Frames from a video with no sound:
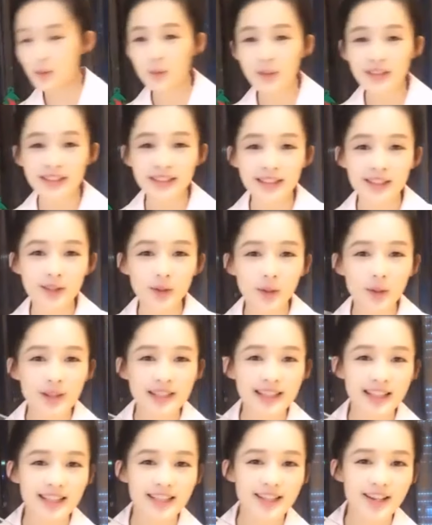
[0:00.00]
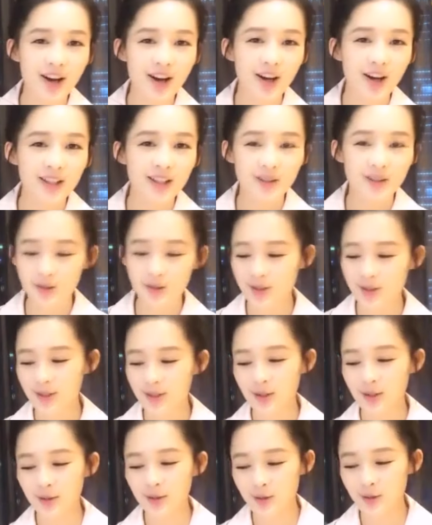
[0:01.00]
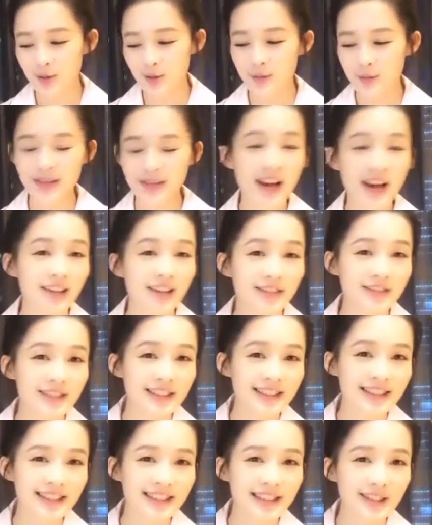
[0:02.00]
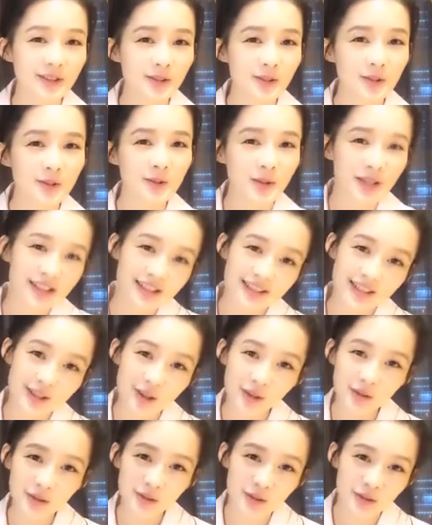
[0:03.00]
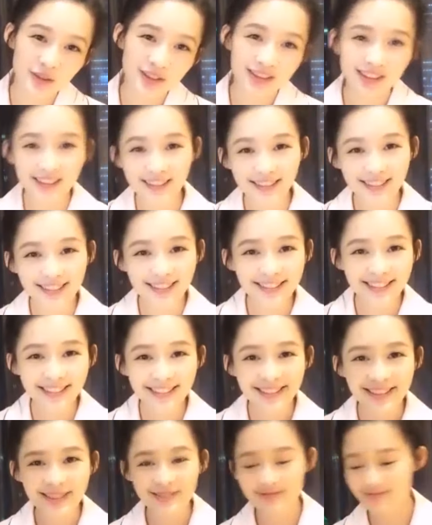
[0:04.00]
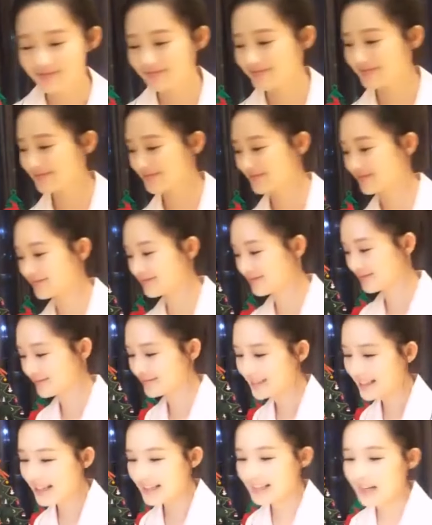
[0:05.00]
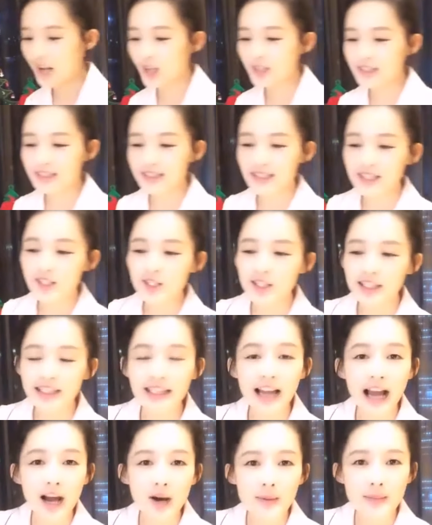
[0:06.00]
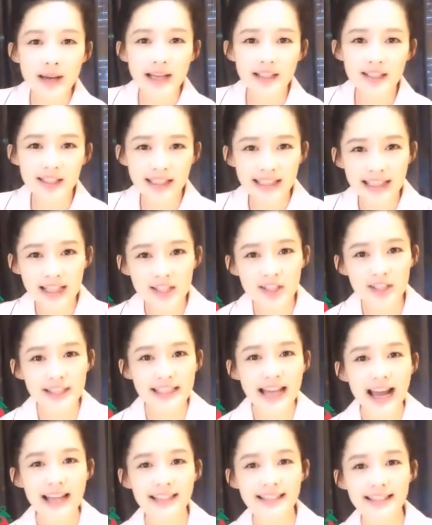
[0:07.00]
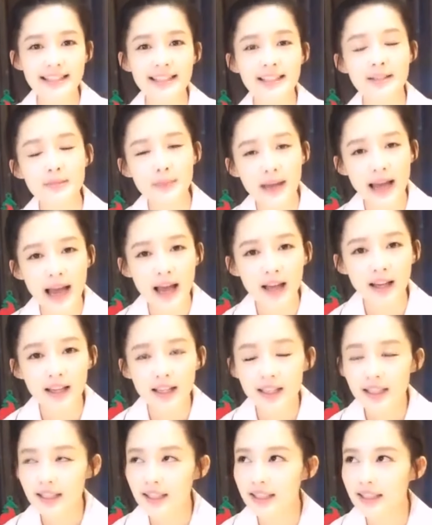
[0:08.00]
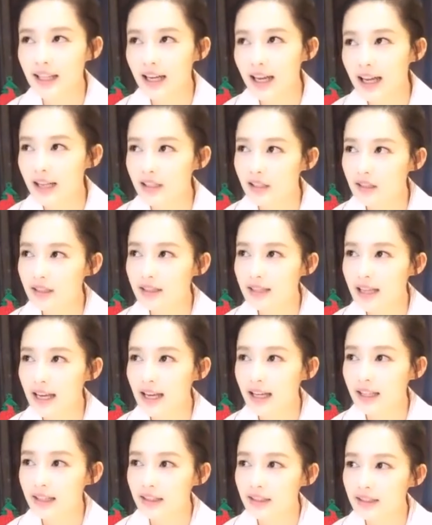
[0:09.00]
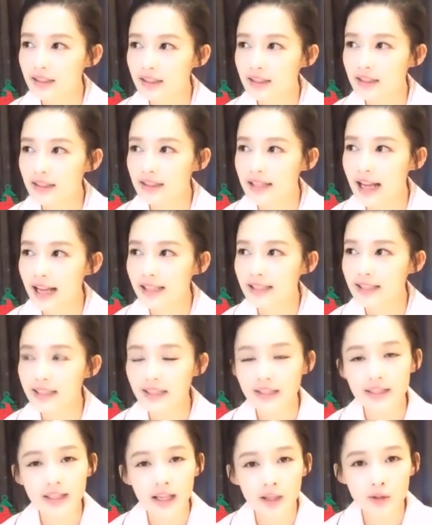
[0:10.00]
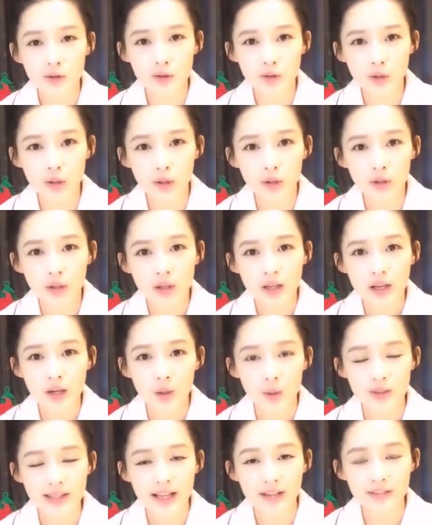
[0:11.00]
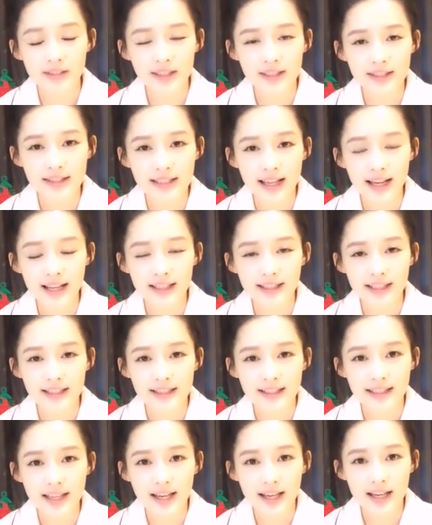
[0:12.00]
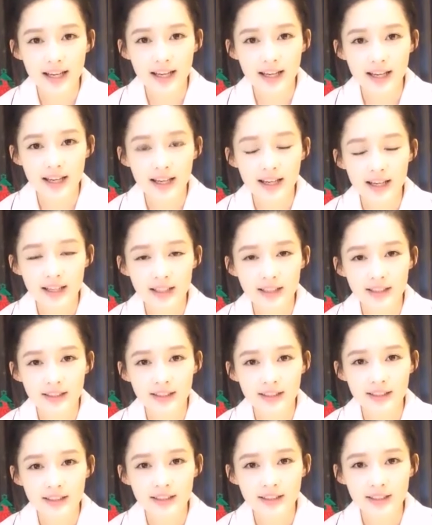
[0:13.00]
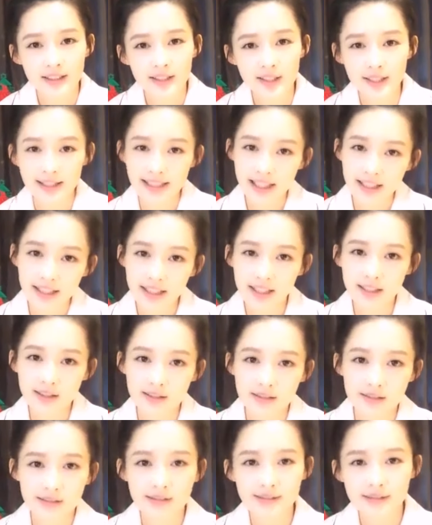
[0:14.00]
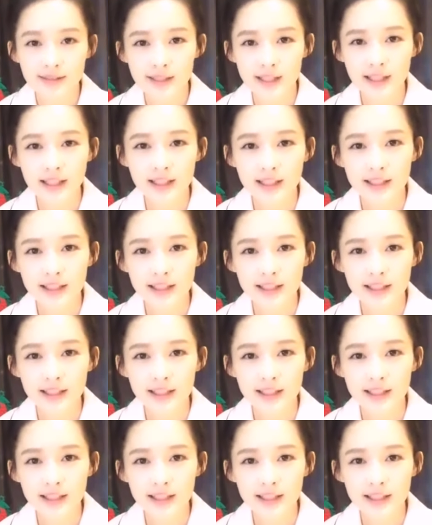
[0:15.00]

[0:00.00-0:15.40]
这个问题都会在这儿，都是有准备好的问题，都是随时抽取的，嗯。然后今天是一号嘛，这应该是假期吧，应该还是在假期当中。我想问一下大家，这三天